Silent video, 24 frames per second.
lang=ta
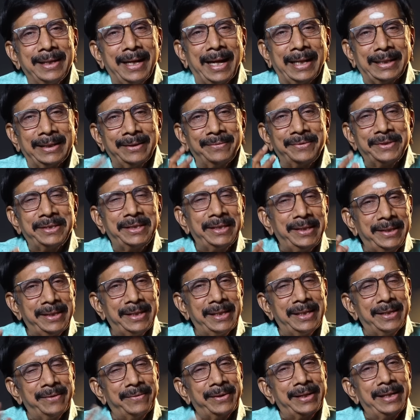அந்த விஷயம்
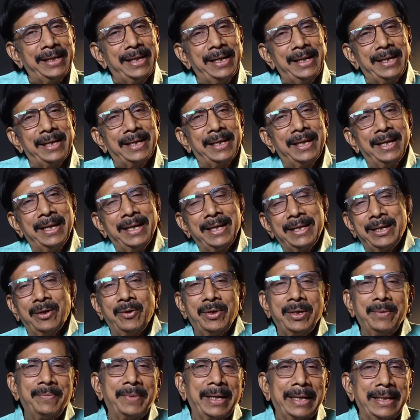இன்று வரையிலே
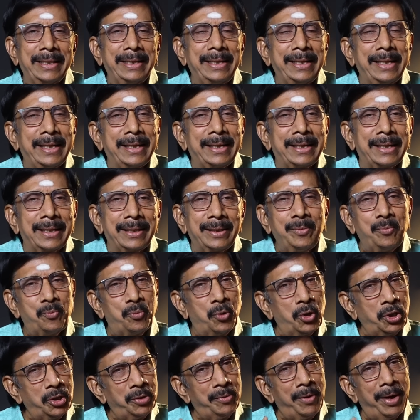என்னுடைய மனதில் இருக்கிறது
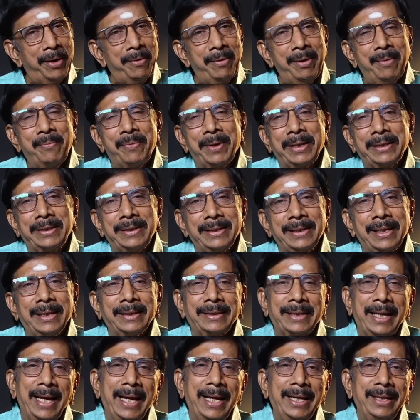பொதுவாகவே பார்த்திங்கன்னா
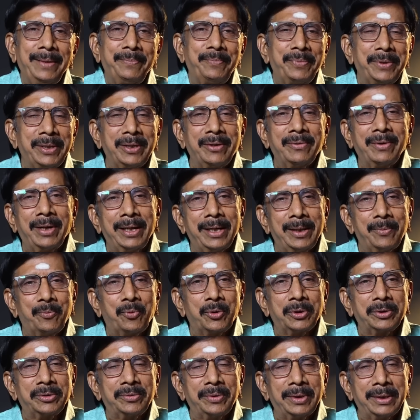தயாரிப்பு நிர்வாகிகளை
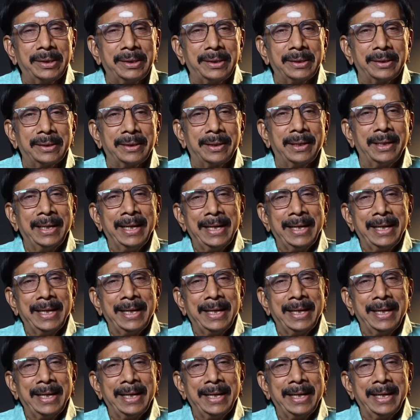பொறுத்த வரைக்கும்